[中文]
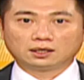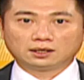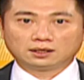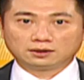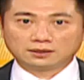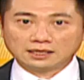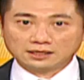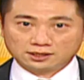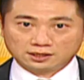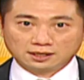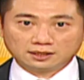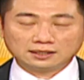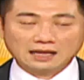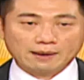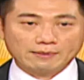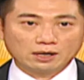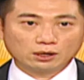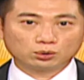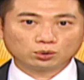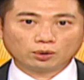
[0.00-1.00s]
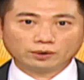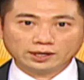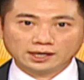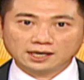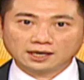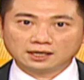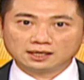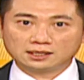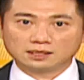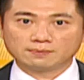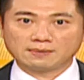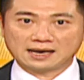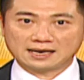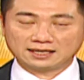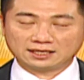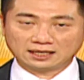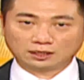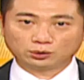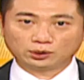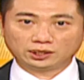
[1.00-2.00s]
那只能代表说你可能是买的
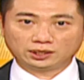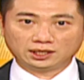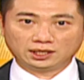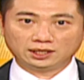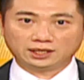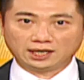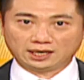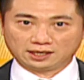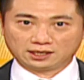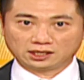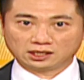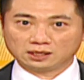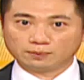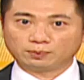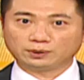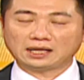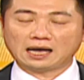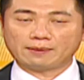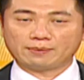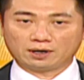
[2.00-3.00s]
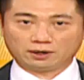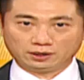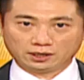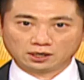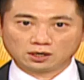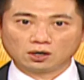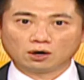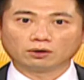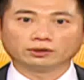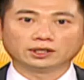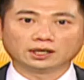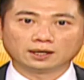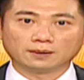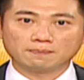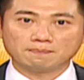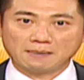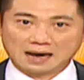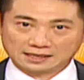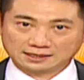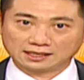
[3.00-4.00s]
相对低一点，可是不代表能够呢
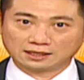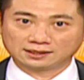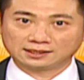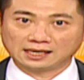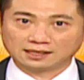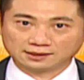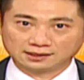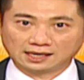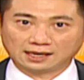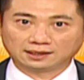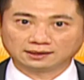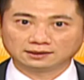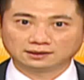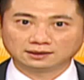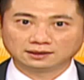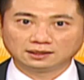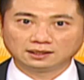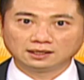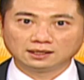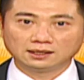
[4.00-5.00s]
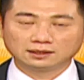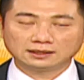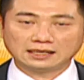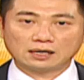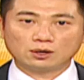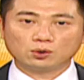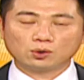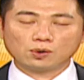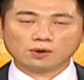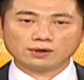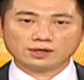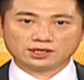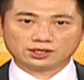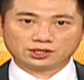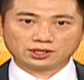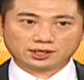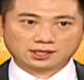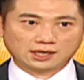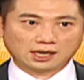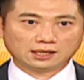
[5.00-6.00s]
马上上涨。但如果你
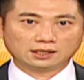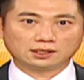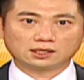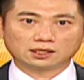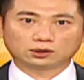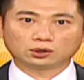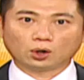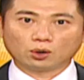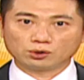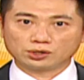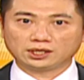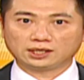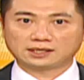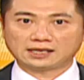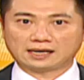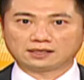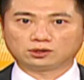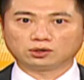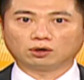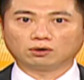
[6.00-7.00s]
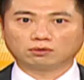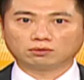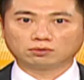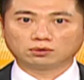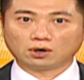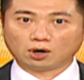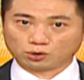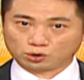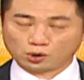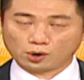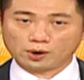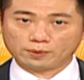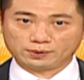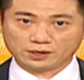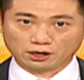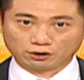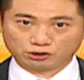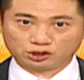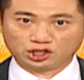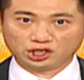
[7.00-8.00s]
是跟着投信在走，哦，就会比
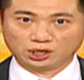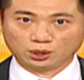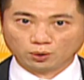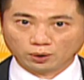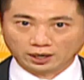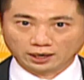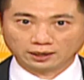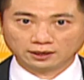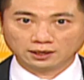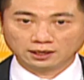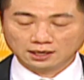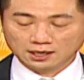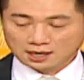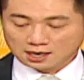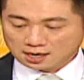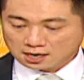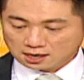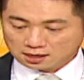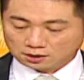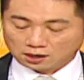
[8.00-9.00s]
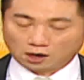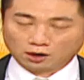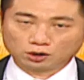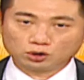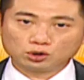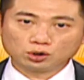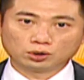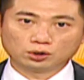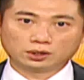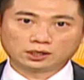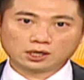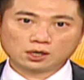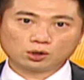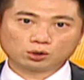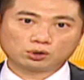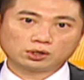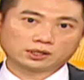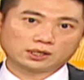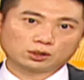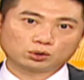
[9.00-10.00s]
较有机会，哦、就能够
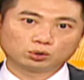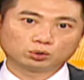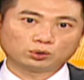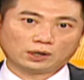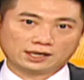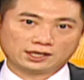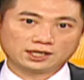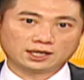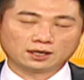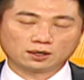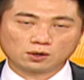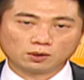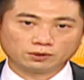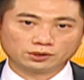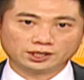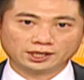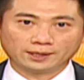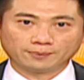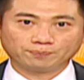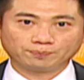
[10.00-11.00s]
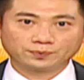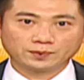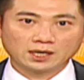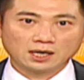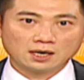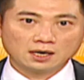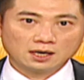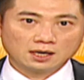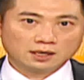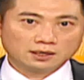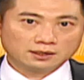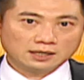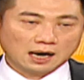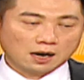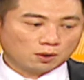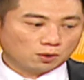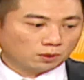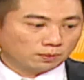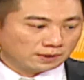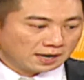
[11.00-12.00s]
创造出短线的空间。那
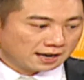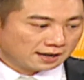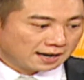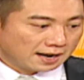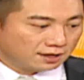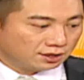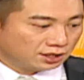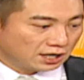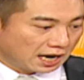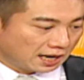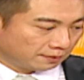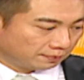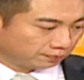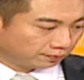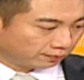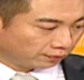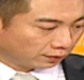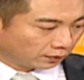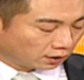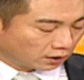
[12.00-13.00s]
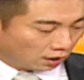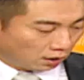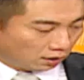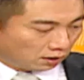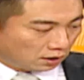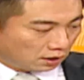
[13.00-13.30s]
我们来看一下啊，